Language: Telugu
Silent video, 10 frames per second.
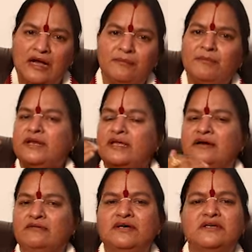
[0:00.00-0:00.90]
అమ్మని
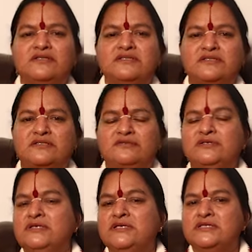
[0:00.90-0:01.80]
ఆవాహన
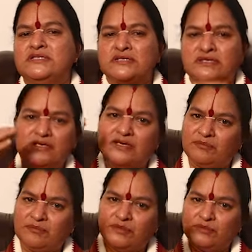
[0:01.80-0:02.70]
చేసుకుని చక్కగా
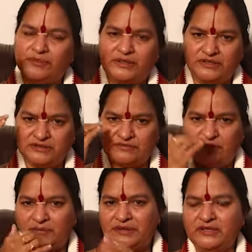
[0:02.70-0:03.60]
అమ్మతో పాటు
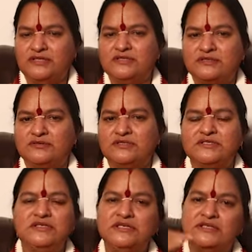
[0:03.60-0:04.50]
స్వామిని తీసుకొచ్చి
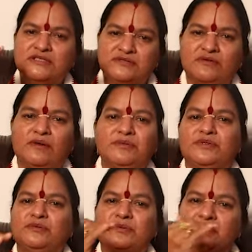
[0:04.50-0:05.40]

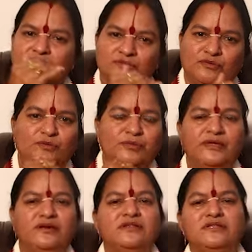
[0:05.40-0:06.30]
స్వామితో పాటు
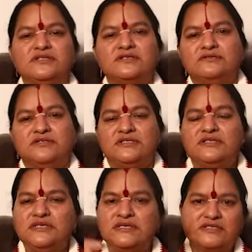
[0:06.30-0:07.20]
కుబేరుని తీసుకొచ్చి
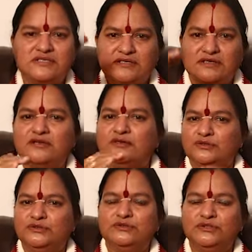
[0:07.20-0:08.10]
చక్కగా
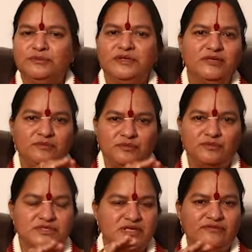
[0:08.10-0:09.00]
కూర్చోబెట్టి
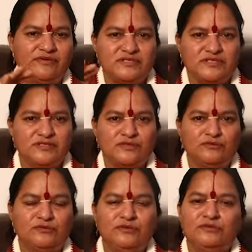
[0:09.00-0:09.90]
పూజలు అవి
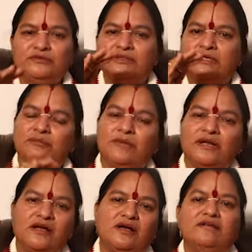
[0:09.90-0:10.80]
చేసుకుంటూ
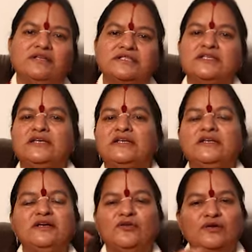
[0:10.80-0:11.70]
మనకు
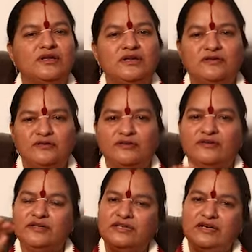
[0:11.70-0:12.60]
కావలసినవన్నీ కోరికలు
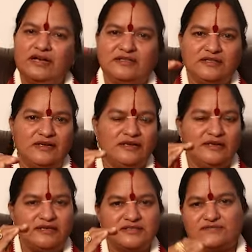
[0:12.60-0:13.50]
కోరుకుని ఆ
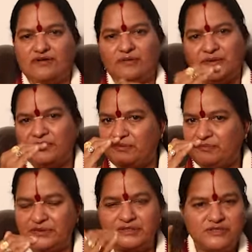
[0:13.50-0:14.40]
తల్లిని ఆ స్వామిని
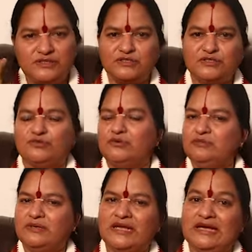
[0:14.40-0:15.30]
మెప్పించి తెచ్చుకుంటాం
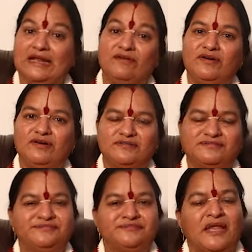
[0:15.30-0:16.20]
మనకు అలవాటు
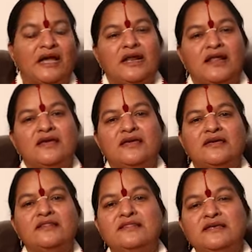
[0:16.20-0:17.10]
అలాగే
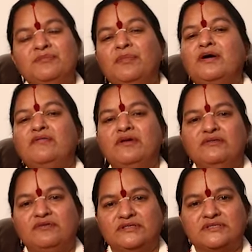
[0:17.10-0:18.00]
దీపావళి
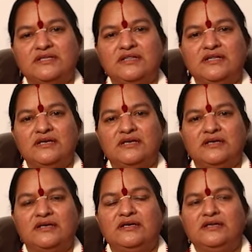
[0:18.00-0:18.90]
వస్తుంది అని
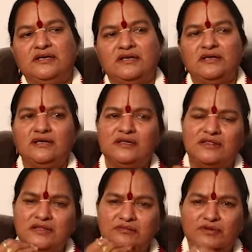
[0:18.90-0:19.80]
అంటే
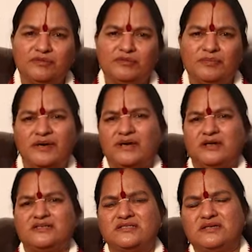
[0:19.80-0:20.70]
ఇంతవరకు పడ్డ
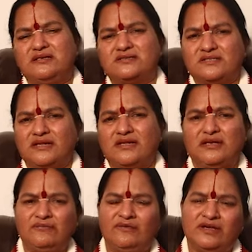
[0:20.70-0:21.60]
కష్టాలు సరే
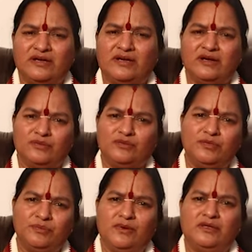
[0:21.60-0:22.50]
ఇవి
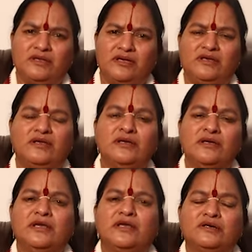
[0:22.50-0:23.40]
ఇక్కడతోటి పోతాయి
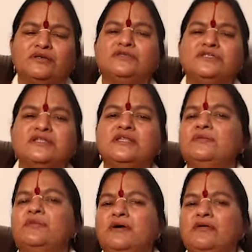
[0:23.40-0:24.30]
ఇక నుంచి
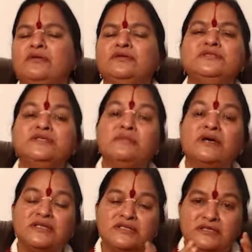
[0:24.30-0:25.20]
దీపావళి నుంచి
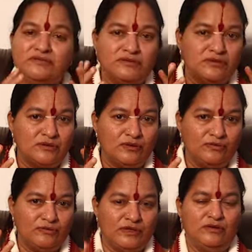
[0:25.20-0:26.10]
మన జీవితంలో
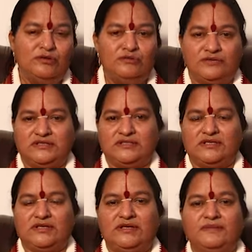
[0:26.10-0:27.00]
వెలుగులు
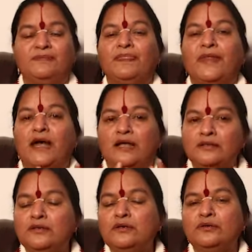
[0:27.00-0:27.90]
వస్తాయి
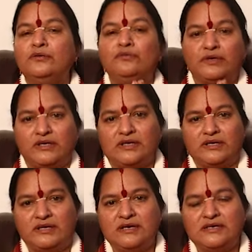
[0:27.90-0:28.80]
అందులోనూ ఒక
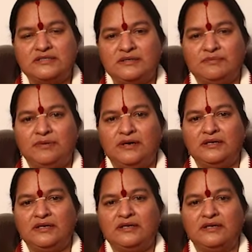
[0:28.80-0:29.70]
రకంగా
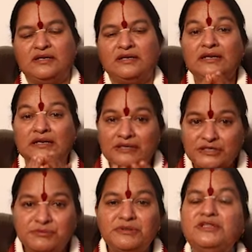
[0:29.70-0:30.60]
చెప్పాలి అని అంటే
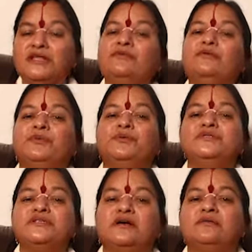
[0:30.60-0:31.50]
లక్ష్మీదేవి
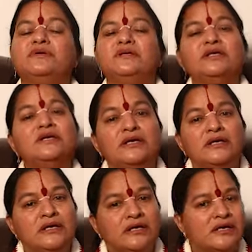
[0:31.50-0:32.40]
పూజ కాబట్టి
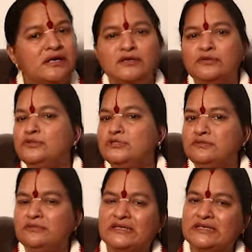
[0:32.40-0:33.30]
ఇక్కడ నుంచి
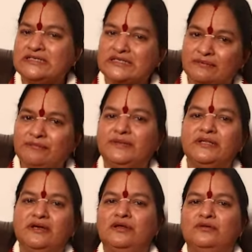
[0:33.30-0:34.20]
మనకి
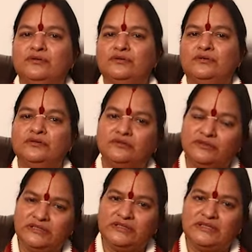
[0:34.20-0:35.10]
సంపదకి లోటు ఉండదు ఈ